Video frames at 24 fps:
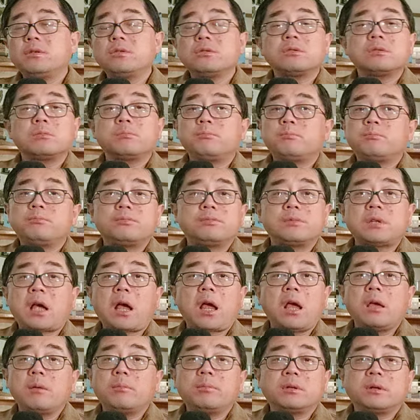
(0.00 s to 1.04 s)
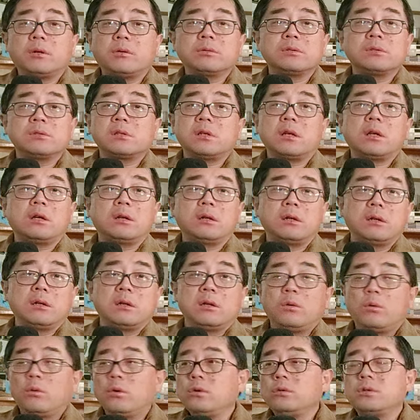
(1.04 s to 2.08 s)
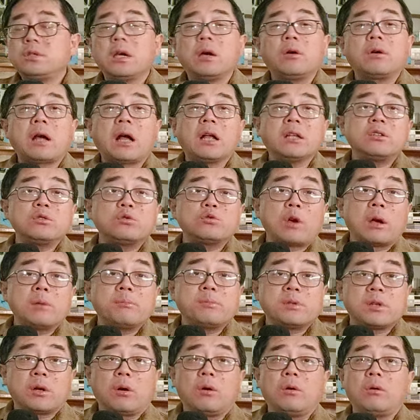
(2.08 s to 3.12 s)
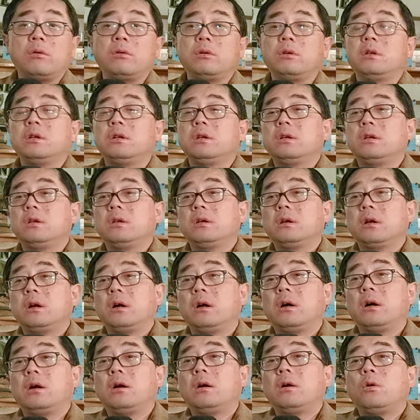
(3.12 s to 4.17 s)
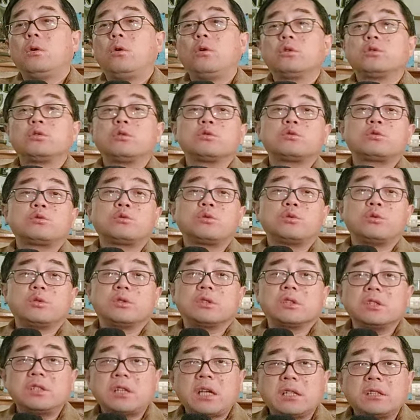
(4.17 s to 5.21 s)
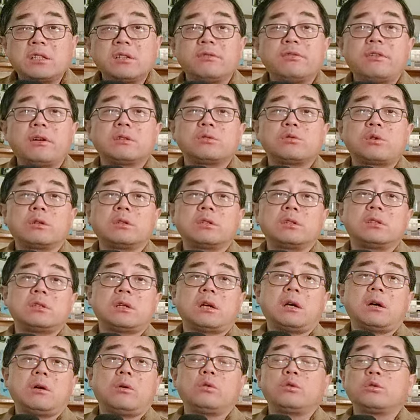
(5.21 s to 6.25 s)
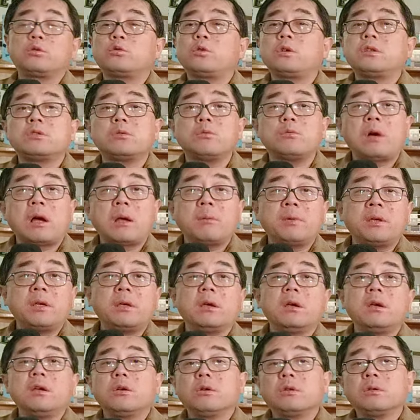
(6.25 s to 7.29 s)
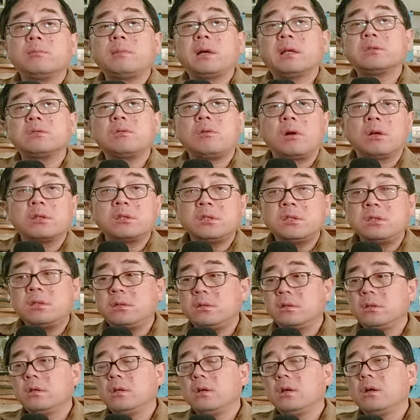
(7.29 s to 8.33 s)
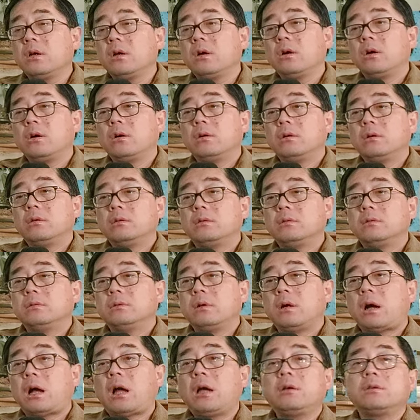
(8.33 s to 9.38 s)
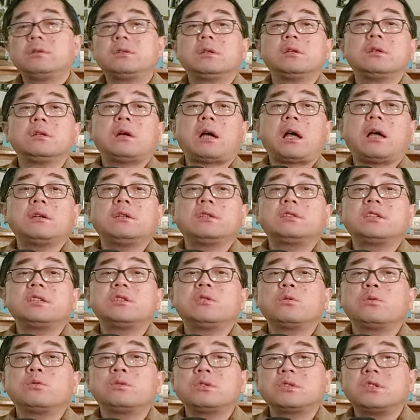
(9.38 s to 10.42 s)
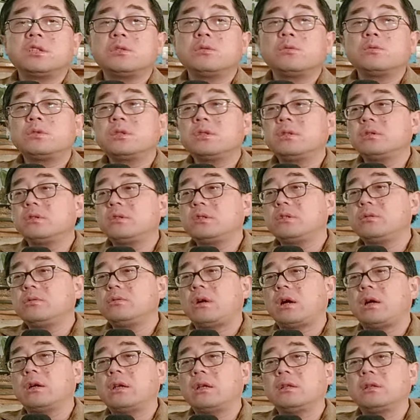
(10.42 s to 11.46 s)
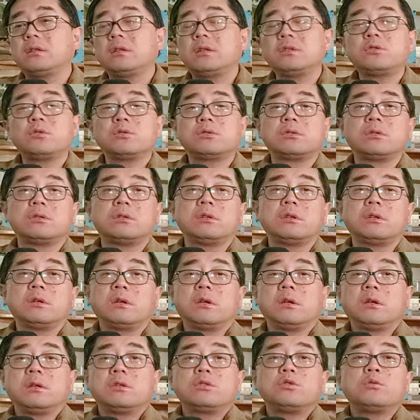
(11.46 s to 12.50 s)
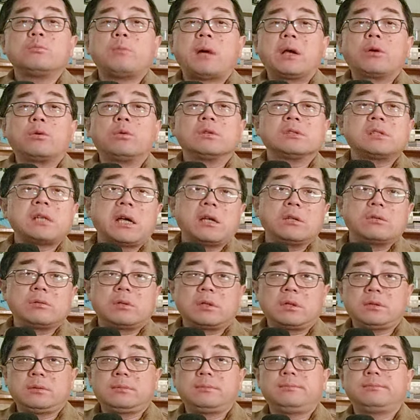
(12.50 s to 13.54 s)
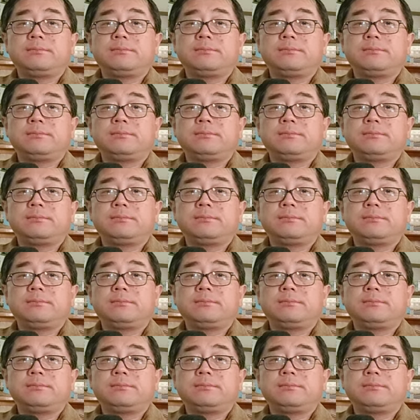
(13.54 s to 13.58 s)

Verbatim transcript: 平就是再也不投资了。我有钱，我赶紧转走，啊，或者说取成现金放床底下，或者对成外币，有的买成黄金，还有些还有些金融金融金融行业的人就是就买国债去了。